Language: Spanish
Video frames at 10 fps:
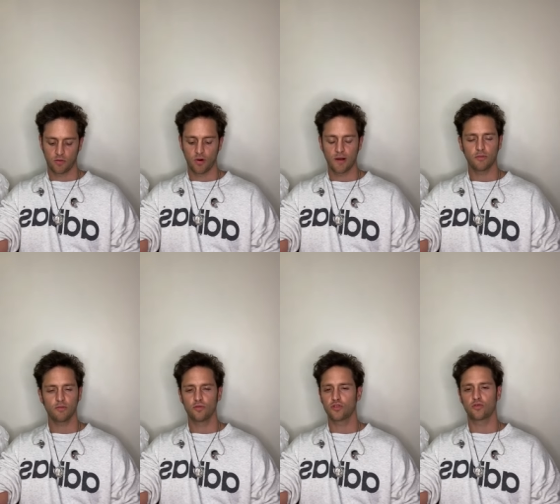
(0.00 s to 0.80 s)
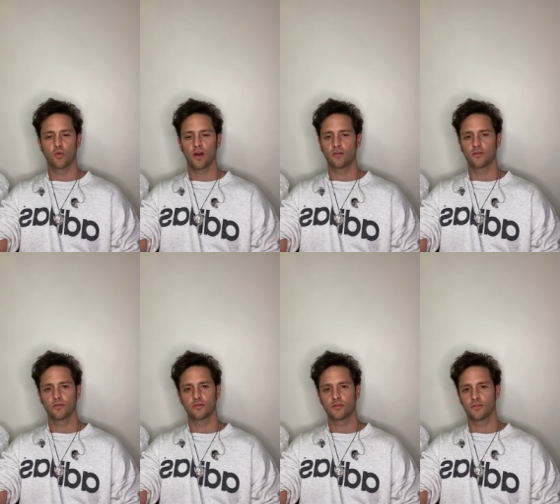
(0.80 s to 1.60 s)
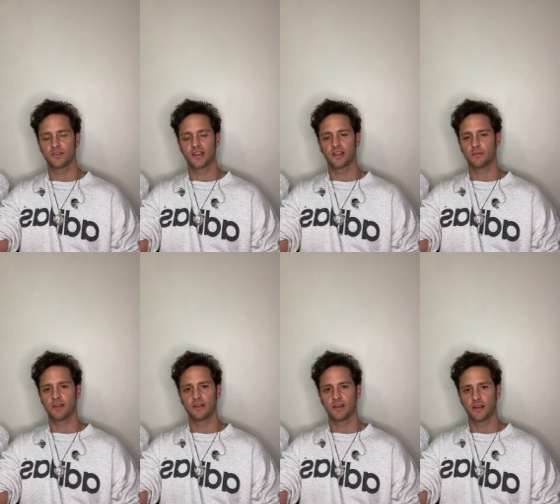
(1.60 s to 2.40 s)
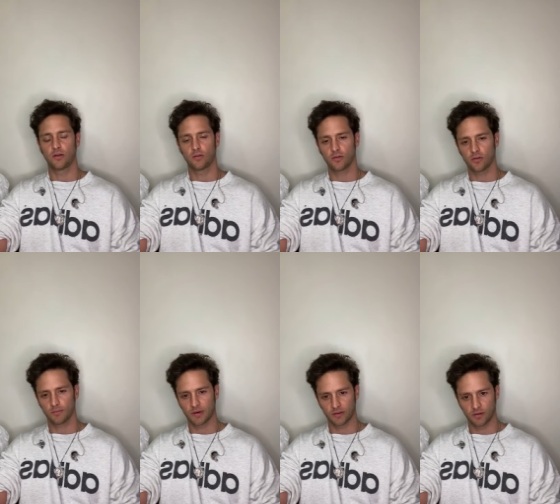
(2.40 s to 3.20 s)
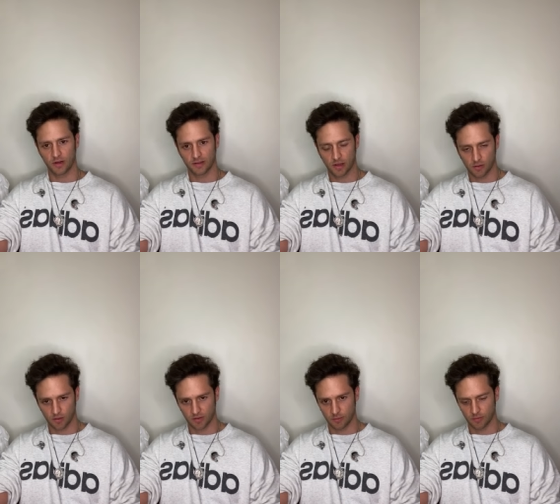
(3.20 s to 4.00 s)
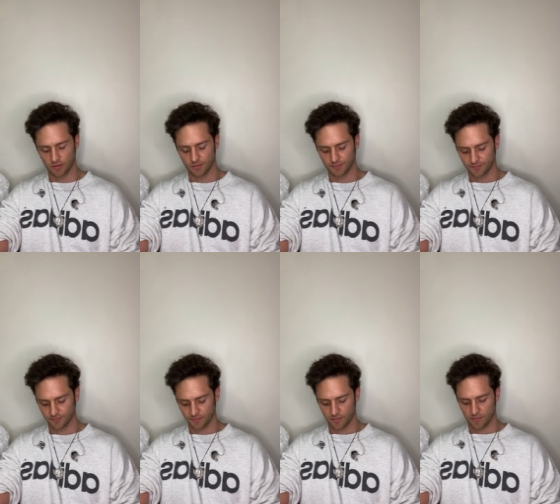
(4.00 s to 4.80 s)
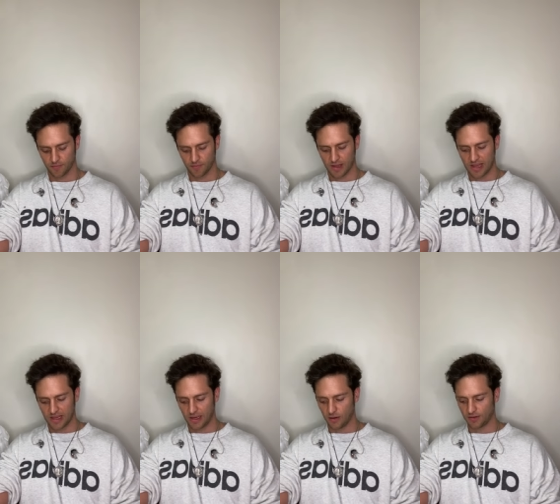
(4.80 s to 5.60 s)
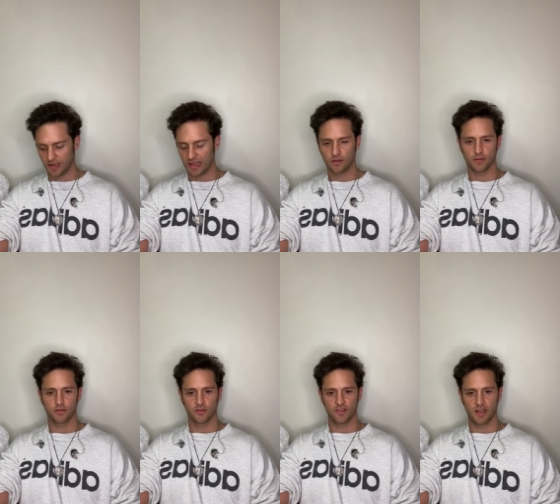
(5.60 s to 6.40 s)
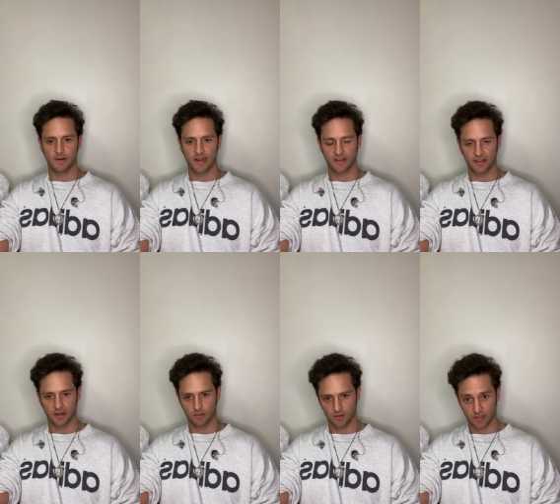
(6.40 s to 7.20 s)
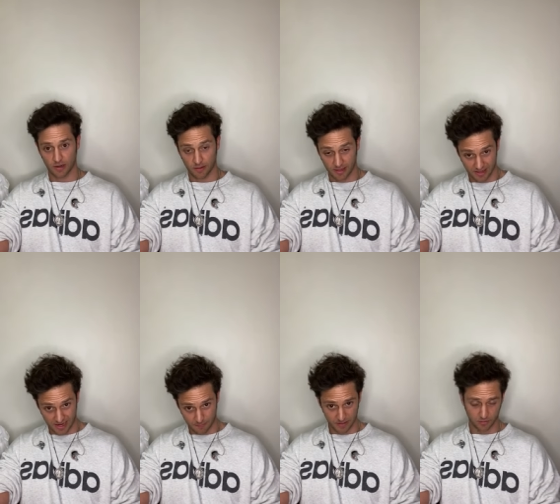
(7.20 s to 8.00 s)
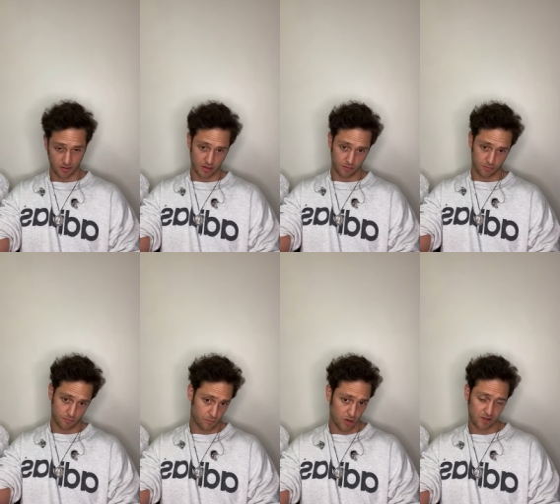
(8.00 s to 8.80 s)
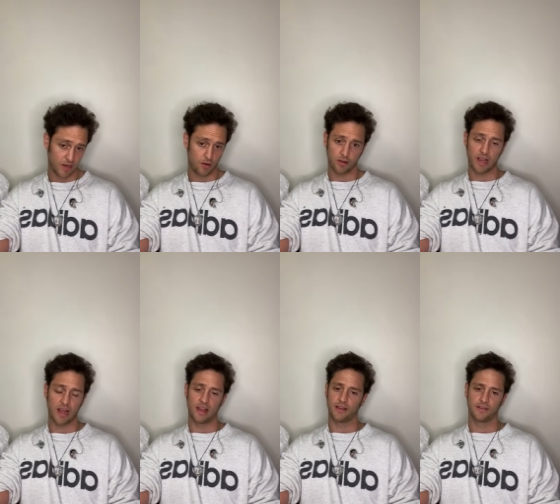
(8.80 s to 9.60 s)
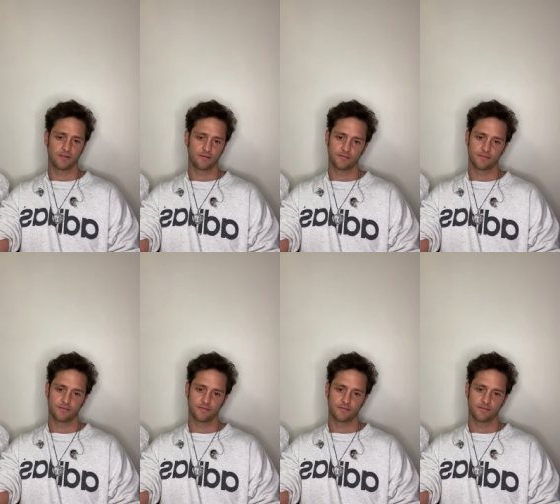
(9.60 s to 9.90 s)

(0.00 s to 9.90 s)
Jugamos muchos juegos constantemente, incluso con personas que conocemos y los silencios nos llevan a ser nuestra verdadera persona, muestran lo que hay.